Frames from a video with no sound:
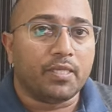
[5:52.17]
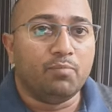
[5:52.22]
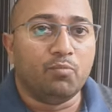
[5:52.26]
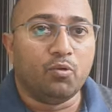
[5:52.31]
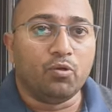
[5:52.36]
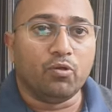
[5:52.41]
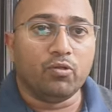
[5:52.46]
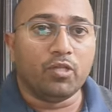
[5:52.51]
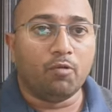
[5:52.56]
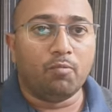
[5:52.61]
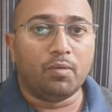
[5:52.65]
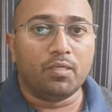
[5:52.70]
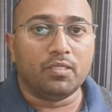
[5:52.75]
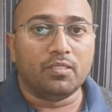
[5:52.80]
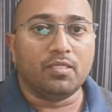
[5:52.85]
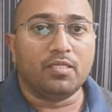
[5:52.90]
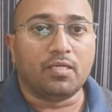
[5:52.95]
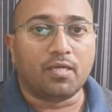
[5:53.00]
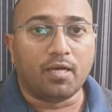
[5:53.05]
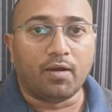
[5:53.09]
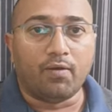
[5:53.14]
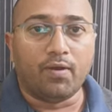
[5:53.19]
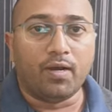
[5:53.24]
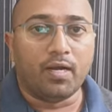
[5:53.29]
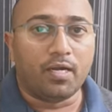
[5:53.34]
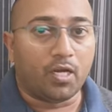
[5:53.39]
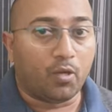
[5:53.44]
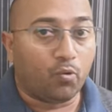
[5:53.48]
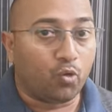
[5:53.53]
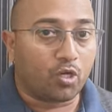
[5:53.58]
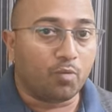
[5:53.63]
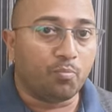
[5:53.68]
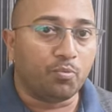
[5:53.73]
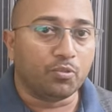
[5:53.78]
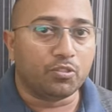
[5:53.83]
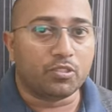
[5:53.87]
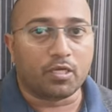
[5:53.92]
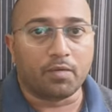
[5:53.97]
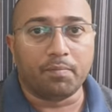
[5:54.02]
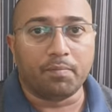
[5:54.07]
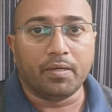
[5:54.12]
వందలు పడుతుంది కావాలంటే ఆ ఒక్క
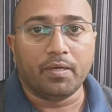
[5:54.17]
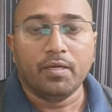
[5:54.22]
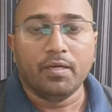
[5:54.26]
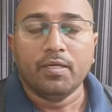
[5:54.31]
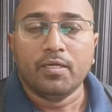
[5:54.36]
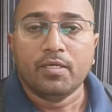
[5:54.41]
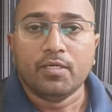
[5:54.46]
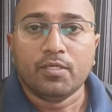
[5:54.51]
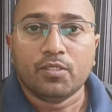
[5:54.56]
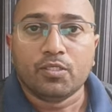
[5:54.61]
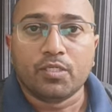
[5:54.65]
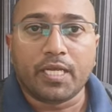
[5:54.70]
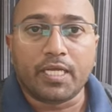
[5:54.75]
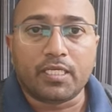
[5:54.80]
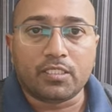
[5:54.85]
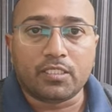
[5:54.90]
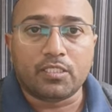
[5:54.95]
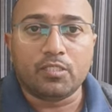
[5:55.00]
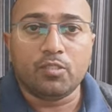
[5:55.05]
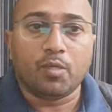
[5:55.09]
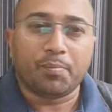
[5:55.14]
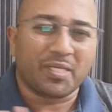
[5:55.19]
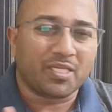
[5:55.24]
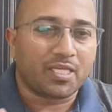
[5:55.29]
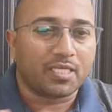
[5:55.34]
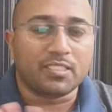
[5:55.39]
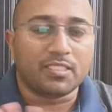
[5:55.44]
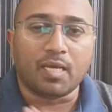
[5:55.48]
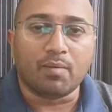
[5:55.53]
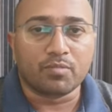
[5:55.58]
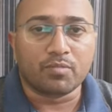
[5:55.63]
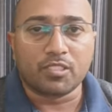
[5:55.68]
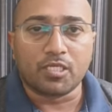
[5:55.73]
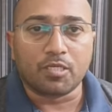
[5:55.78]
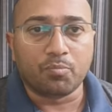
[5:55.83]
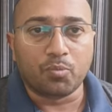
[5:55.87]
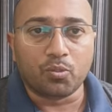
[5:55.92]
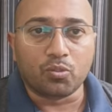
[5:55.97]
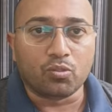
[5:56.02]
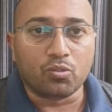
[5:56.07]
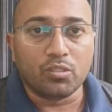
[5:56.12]
పుస్తకమే నెక్స్ట్ ప్రతి ఎగ్జామ్స్కి
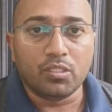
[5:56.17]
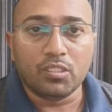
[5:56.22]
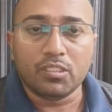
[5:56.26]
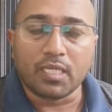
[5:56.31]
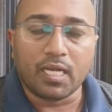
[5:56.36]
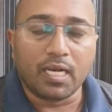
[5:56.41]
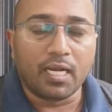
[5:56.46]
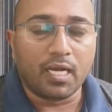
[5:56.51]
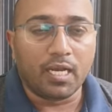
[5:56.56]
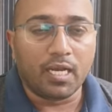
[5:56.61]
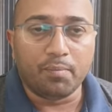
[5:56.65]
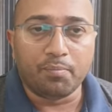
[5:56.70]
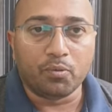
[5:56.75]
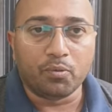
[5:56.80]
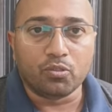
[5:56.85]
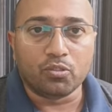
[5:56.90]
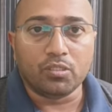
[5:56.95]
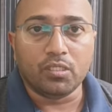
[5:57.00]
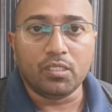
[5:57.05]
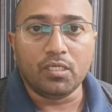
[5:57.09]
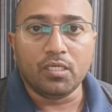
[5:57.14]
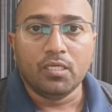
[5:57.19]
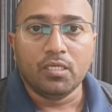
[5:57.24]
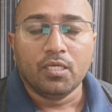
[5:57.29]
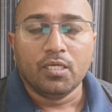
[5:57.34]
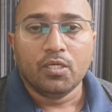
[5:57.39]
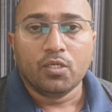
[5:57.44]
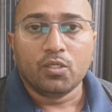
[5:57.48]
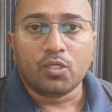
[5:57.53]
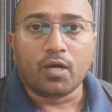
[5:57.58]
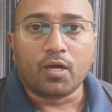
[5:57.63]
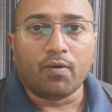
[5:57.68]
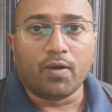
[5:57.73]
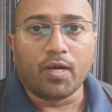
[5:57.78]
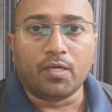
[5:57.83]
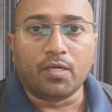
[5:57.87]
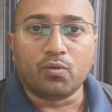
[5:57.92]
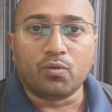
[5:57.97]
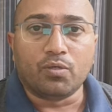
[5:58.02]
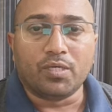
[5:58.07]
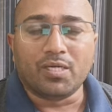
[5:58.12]
సరిపోతుంది చాలా హెల్ప్ అవుతుంది
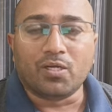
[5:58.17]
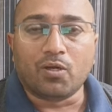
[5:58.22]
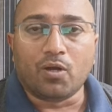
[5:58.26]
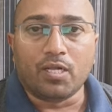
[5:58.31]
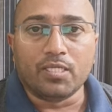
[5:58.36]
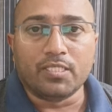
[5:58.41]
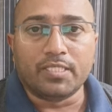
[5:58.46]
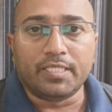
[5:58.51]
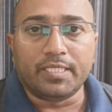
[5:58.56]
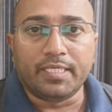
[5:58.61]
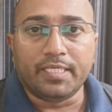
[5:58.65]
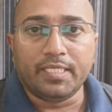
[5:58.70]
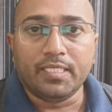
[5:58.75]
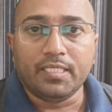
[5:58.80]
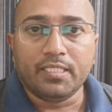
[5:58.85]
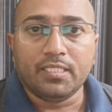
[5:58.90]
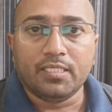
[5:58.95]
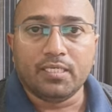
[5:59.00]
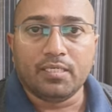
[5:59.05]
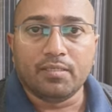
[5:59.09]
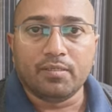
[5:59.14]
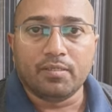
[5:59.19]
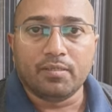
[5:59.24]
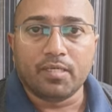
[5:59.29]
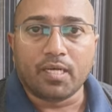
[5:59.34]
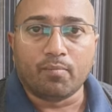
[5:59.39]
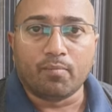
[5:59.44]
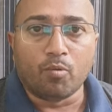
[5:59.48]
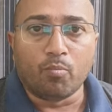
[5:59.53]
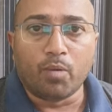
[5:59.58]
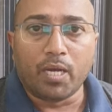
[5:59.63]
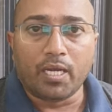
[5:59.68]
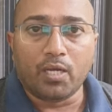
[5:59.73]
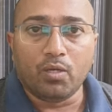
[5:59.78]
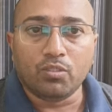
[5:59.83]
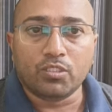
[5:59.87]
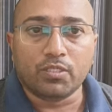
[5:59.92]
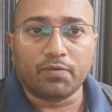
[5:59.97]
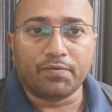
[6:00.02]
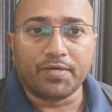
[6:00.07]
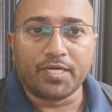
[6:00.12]
కావాలనుకుంటే కాల్ చేయండి నా మొబైల్లో
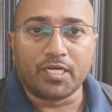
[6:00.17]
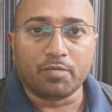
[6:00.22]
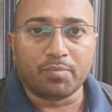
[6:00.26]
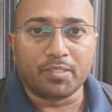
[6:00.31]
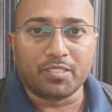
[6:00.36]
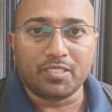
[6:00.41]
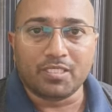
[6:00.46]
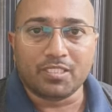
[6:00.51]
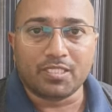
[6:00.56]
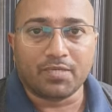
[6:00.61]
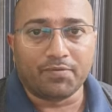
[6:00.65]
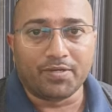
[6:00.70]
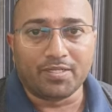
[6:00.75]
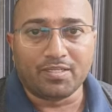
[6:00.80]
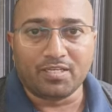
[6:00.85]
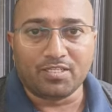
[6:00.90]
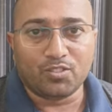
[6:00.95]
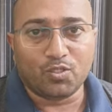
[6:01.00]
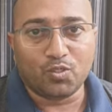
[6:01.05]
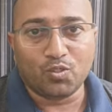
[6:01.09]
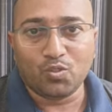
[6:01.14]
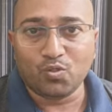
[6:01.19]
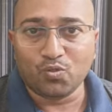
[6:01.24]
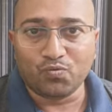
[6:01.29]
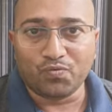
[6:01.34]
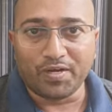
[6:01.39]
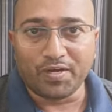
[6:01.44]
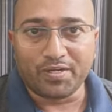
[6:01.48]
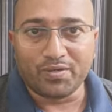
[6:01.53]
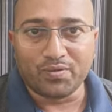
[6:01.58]
సెవెన్ ట్రిపుల్ సిక్స్ సెవెన్ త్రీ జీరో టూ ఫైవ్ టూ